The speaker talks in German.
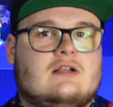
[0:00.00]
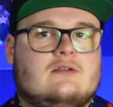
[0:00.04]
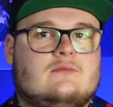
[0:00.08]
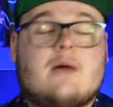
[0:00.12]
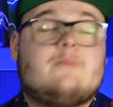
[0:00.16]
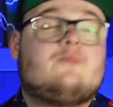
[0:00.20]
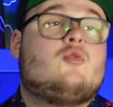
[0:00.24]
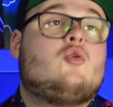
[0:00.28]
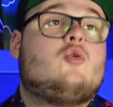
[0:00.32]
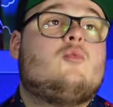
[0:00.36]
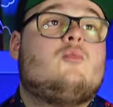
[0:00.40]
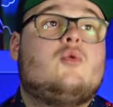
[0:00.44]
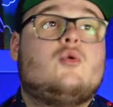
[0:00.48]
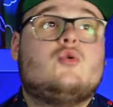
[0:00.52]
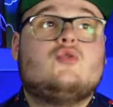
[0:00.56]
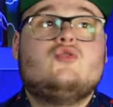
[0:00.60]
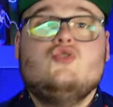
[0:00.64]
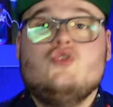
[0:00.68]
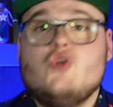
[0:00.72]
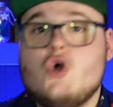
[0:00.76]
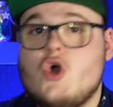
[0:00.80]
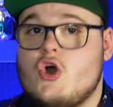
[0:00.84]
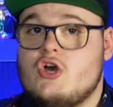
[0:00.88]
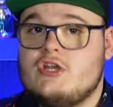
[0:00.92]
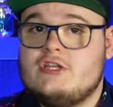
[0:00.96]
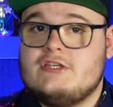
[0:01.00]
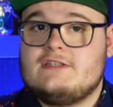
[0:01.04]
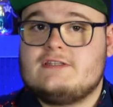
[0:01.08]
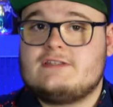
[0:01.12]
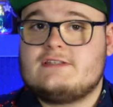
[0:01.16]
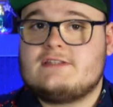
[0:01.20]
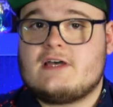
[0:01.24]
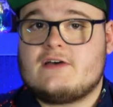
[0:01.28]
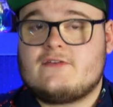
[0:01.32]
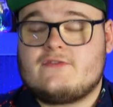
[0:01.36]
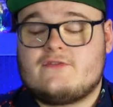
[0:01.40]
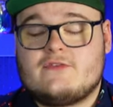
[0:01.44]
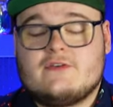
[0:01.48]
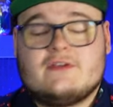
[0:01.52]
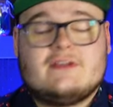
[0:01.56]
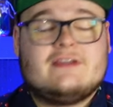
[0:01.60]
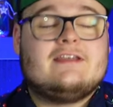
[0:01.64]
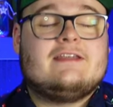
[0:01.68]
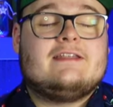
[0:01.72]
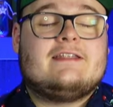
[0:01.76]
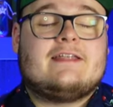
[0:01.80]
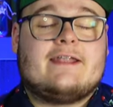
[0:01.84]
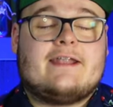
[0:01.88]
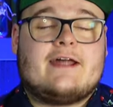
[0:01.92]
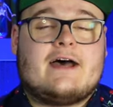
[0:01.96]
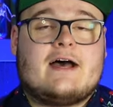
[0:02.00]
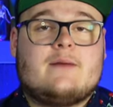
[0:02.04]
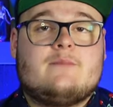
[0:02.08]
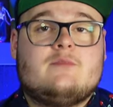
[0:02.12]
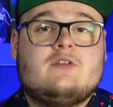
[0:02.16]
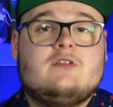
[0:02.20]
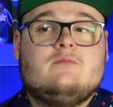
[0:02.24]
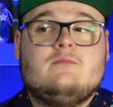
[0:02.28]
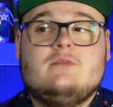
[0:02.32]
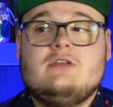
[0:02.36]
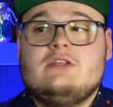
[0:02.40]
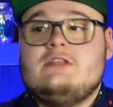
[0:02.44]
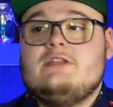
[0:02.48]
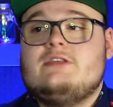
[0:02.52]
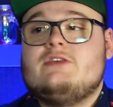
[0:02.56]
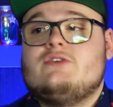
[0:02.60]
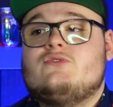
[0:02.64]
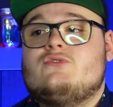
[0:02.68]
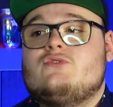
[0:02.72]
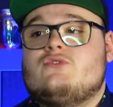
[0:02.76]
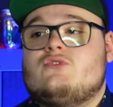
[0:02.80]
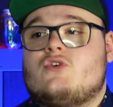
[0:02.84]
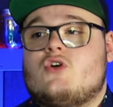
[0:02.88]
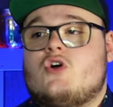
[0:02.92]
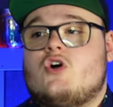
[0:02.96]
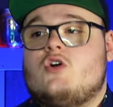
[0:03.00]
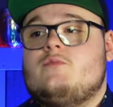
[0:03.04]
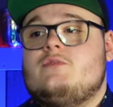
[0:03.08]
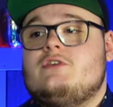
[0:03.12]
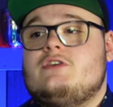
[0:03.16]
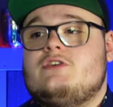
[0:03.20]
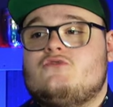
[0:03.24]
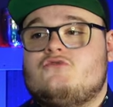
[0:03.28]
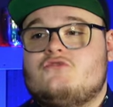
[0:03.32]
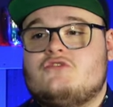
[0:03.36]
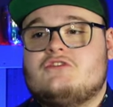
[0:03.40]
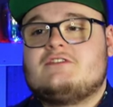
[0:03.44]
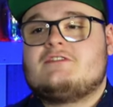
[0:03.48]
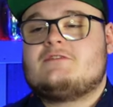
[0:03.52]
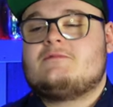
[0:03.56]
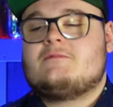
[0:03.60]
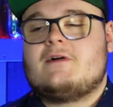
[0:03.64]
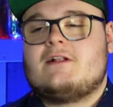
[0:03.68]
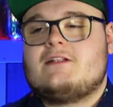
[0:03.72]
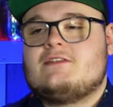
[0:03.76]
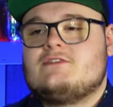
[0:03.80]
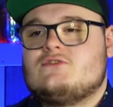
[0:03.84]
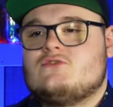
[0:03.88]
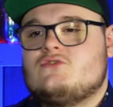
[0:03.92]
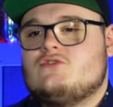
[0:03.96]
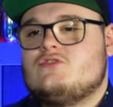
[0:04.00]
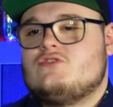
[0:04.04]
Apropos nerdy Stuff, dann haben Mindy und Kirby kurz mal so